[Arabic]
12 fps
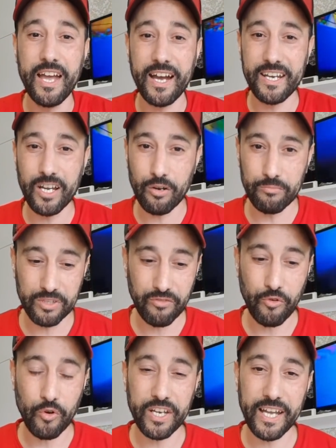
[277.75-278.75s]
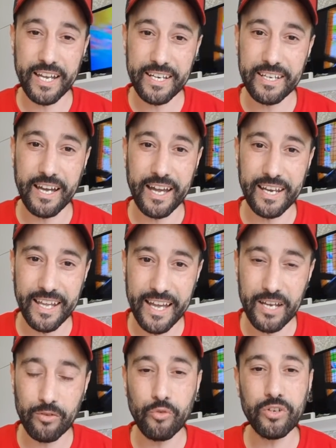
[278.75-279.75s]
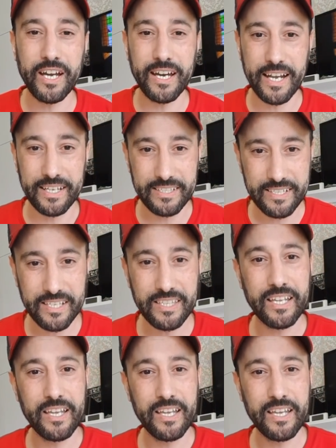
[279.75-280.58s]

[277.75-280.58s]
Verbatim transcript: انكم تدفعوا لان القانون راه تسد